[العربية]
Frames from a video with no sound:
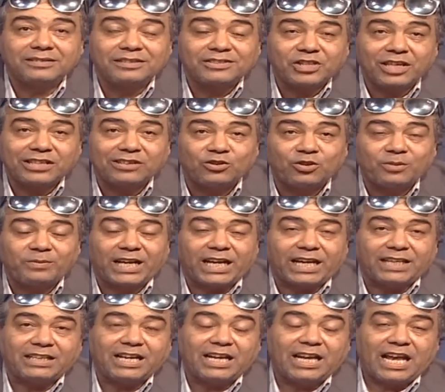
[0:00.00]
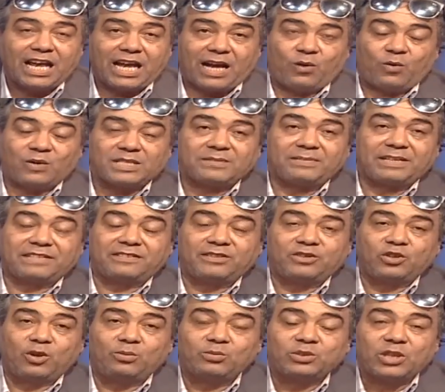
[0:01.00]
شكل رباعي او اثبتت
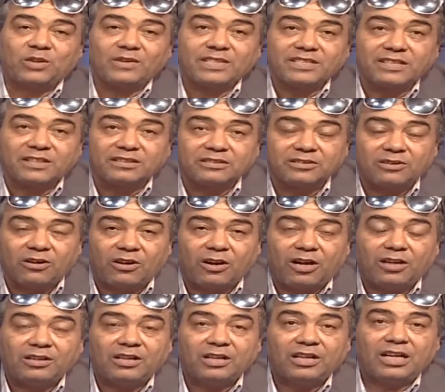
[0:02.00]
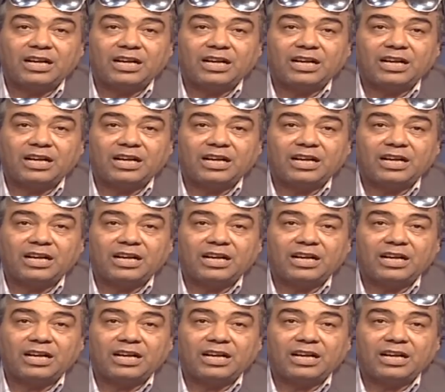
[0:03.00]
ان هو متوازي اضلاع